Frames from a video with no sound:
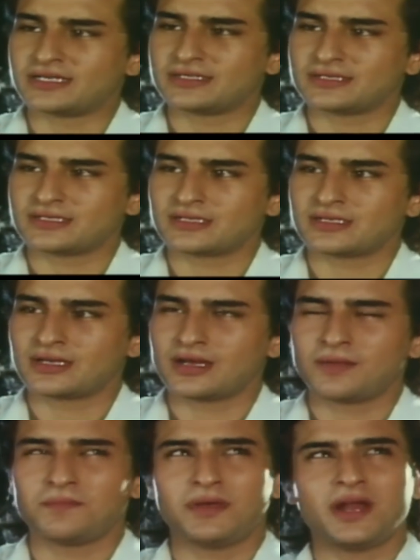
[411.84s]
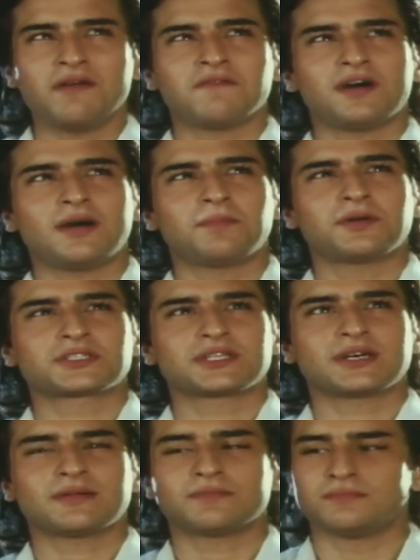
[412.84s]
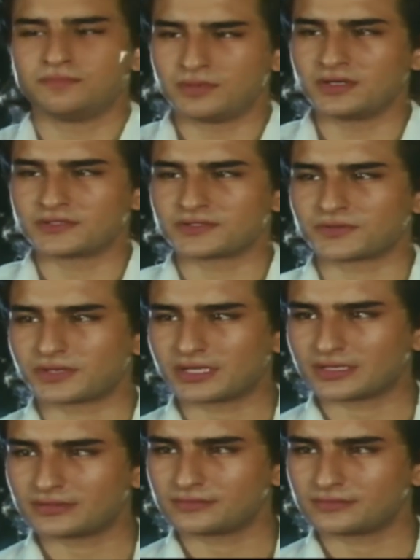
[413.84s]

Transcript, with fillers: भाई मेरा वहां पहुंचना बहुत जरूरी